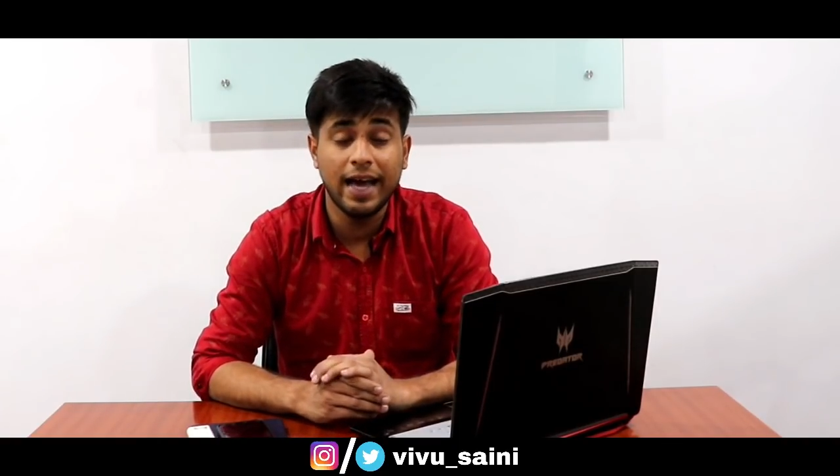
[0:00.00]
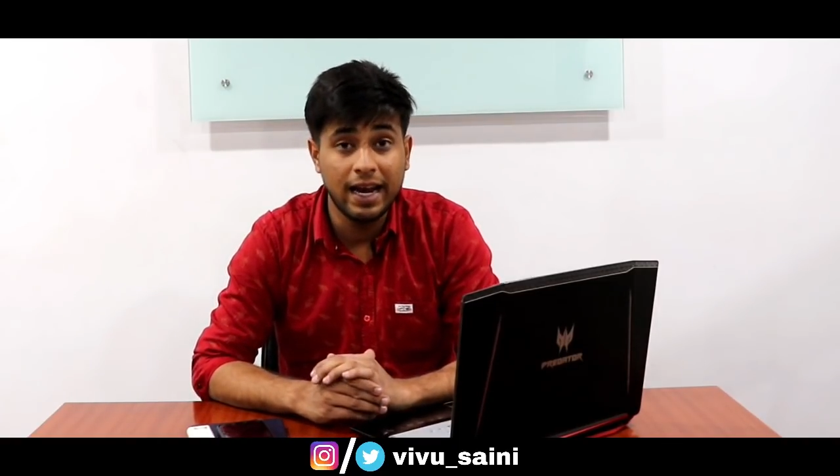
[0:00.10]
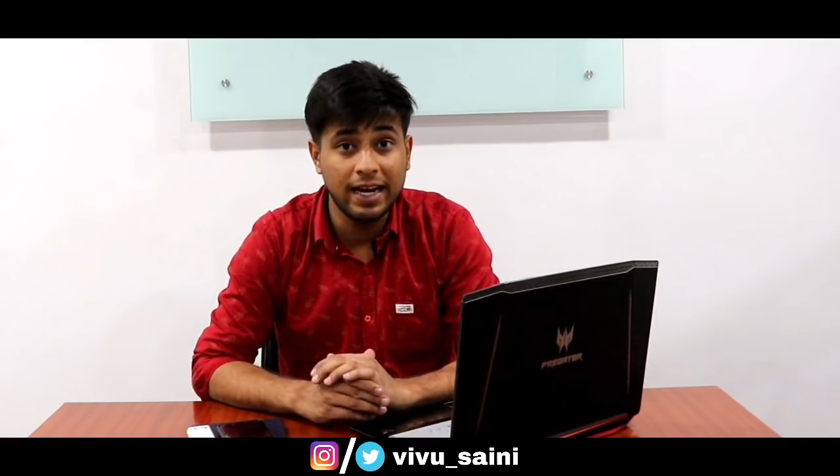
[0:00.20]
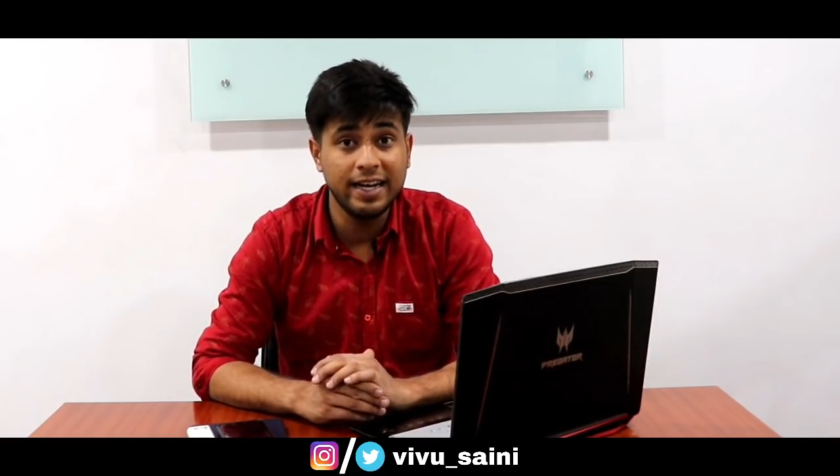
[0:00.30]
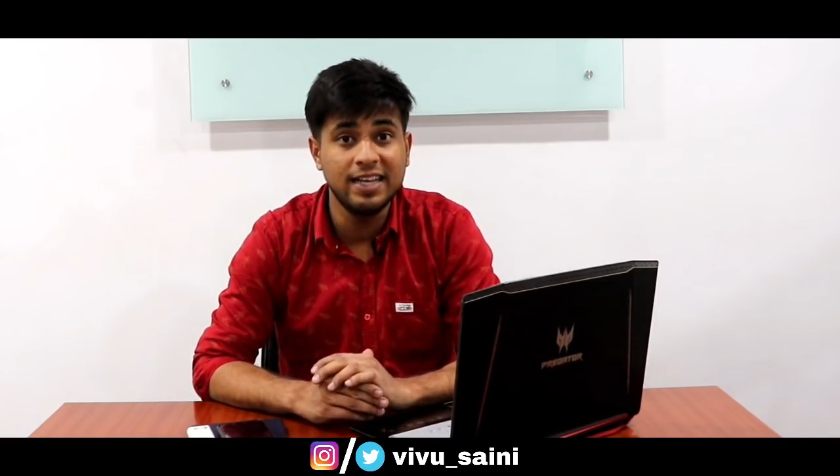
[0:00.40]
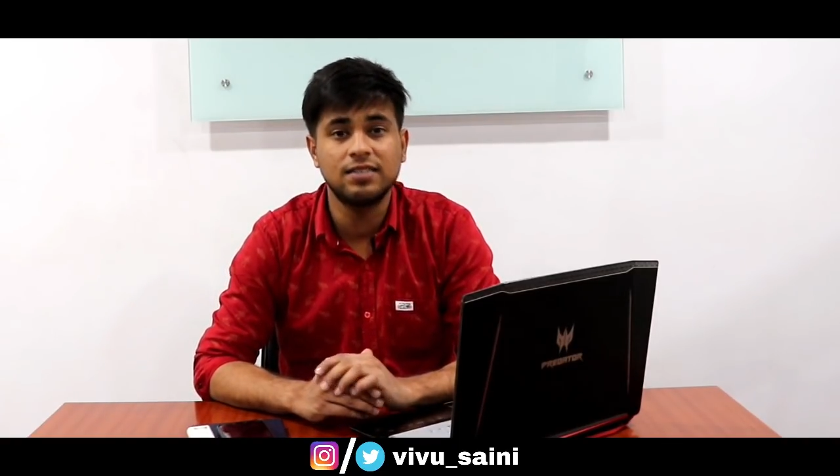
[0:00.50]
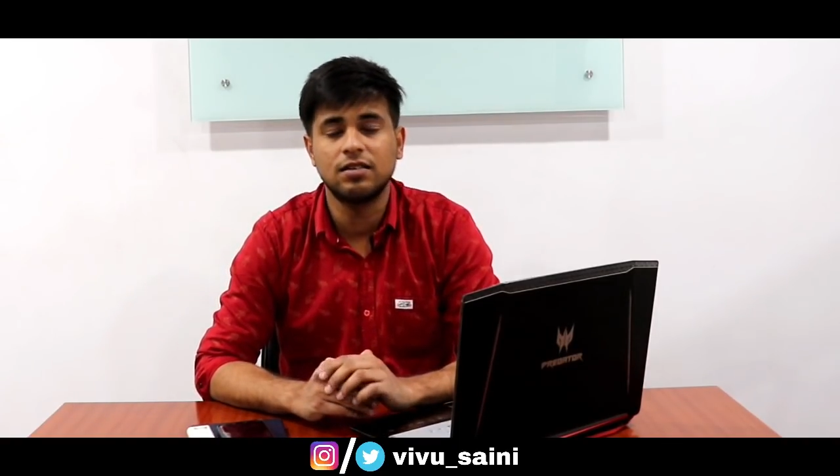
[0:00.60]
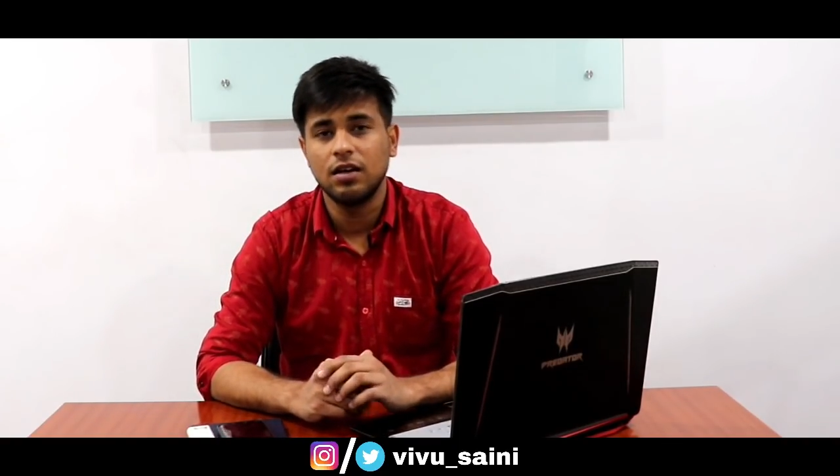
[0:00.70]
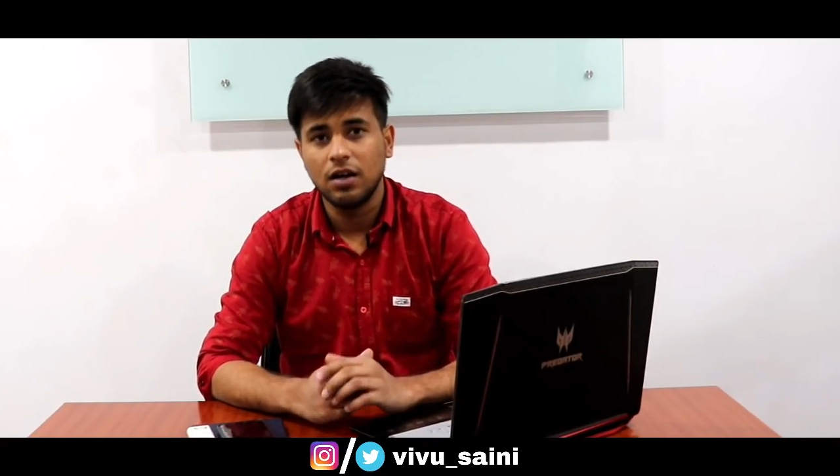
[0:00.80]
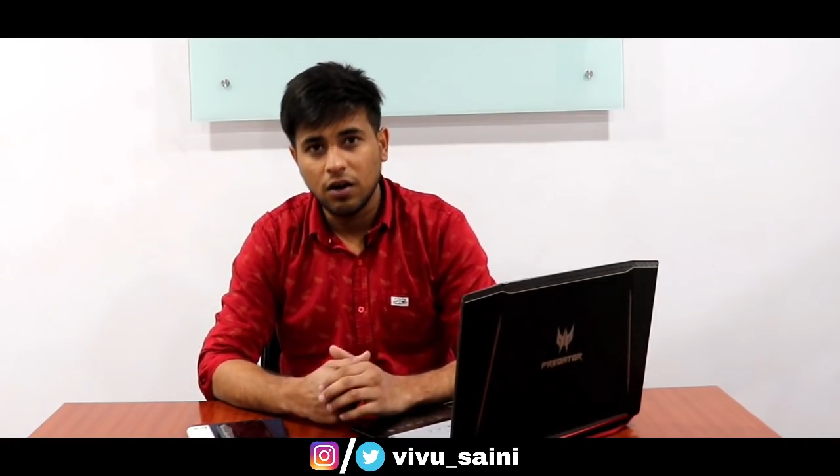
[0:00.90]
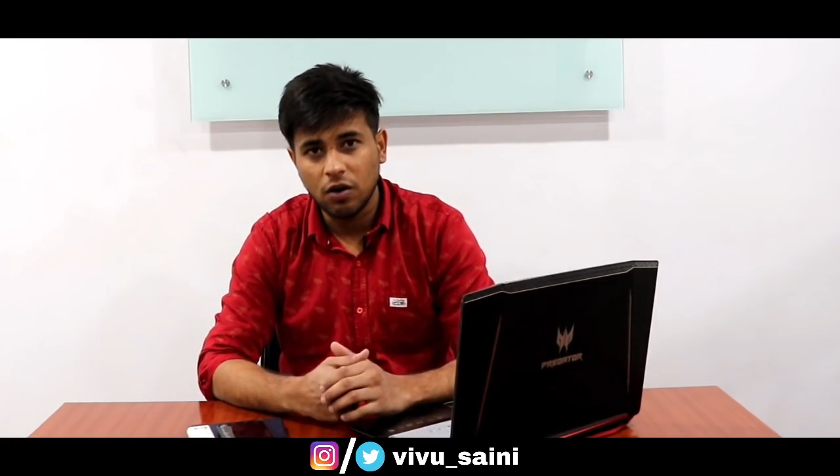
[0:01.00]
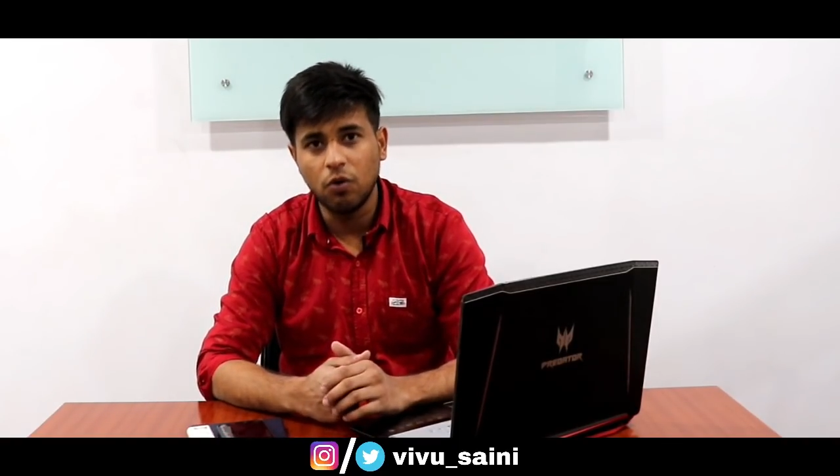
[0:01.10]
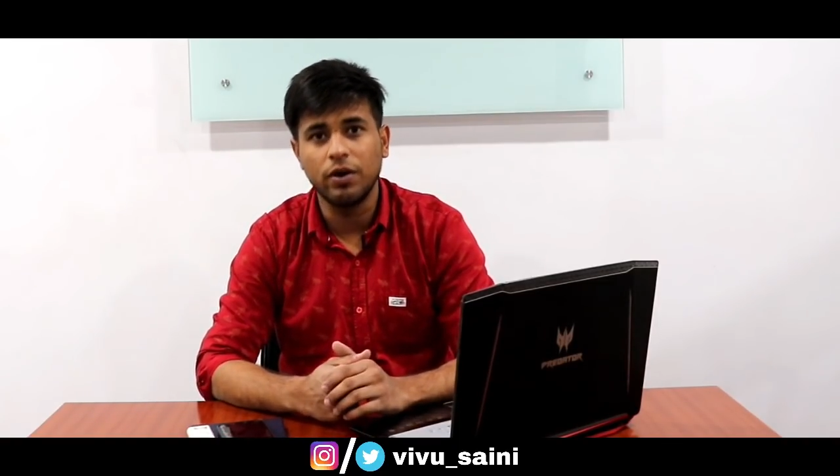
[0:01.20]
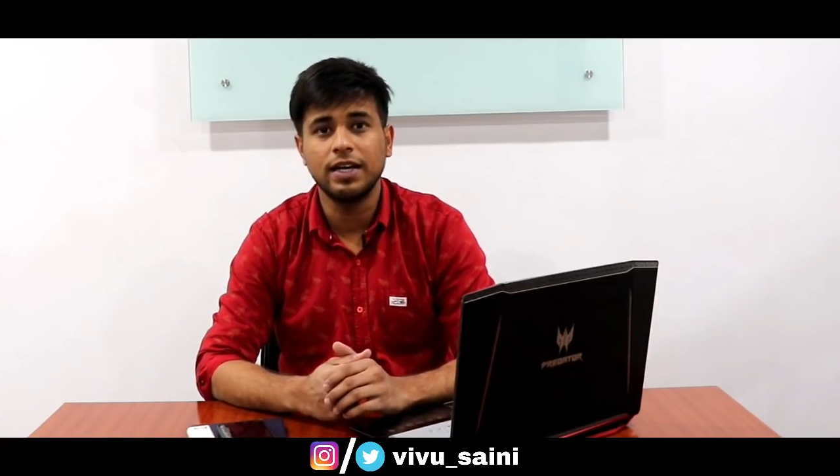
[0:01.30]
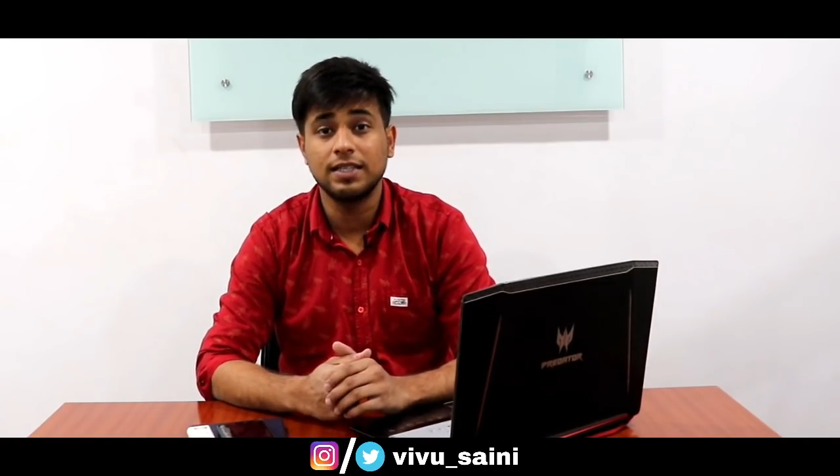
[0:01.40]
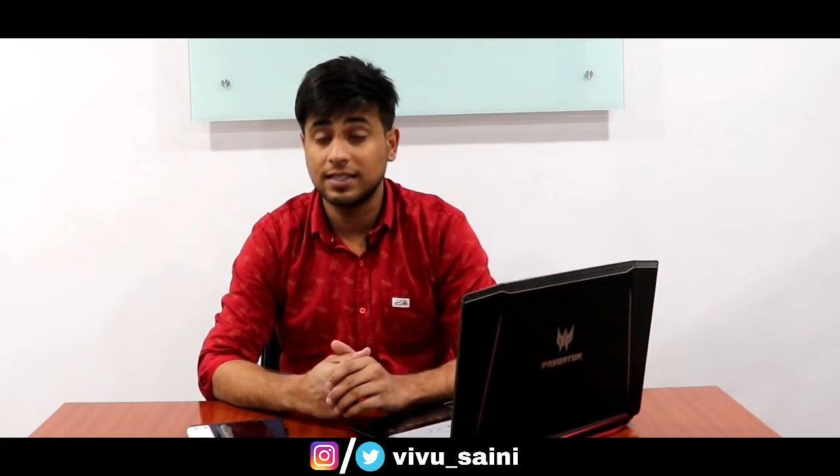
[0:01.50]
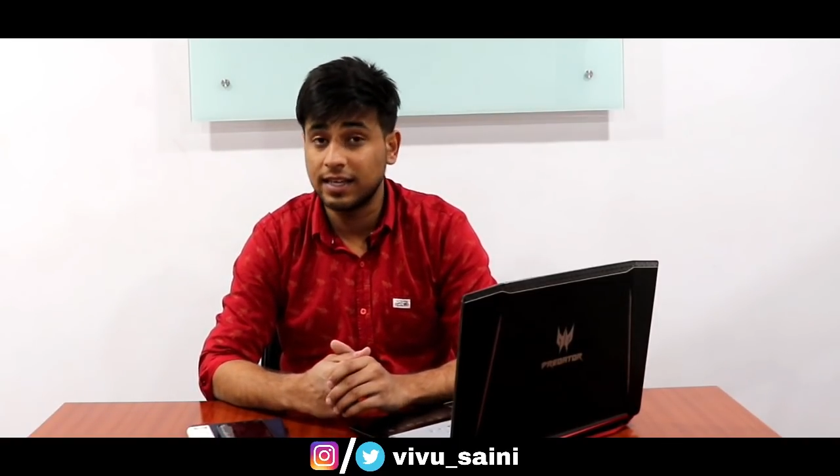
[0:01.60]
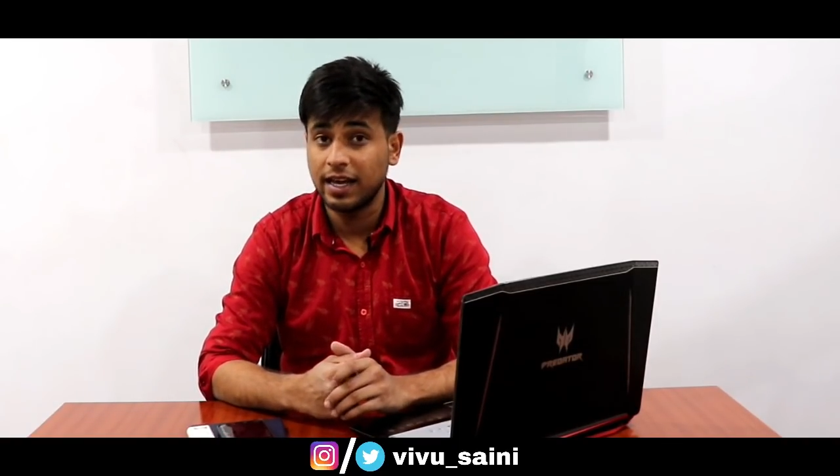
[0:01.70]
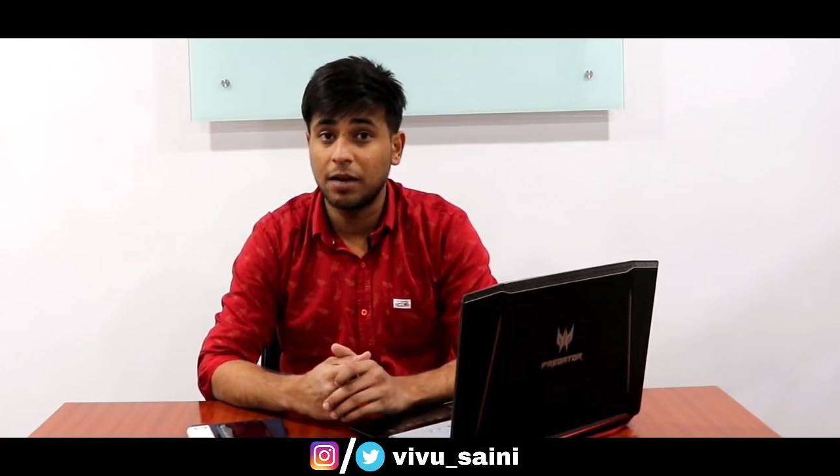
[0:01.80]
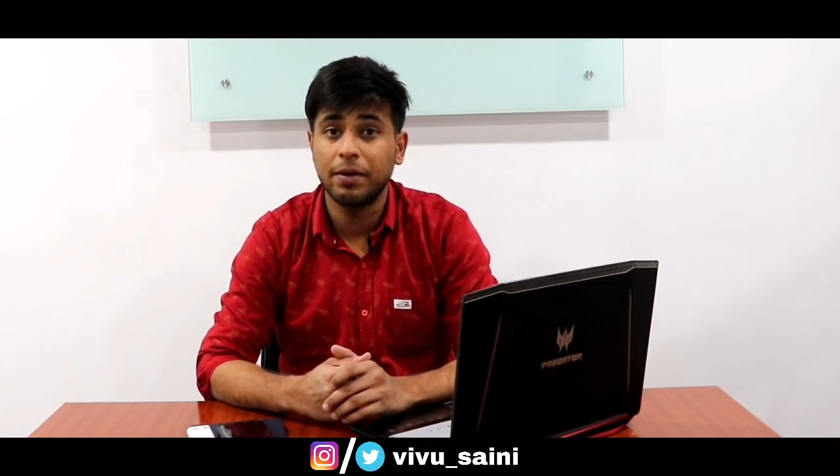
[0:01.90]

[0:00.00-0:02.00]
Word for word: एलईडीज e होंगी जैसे कि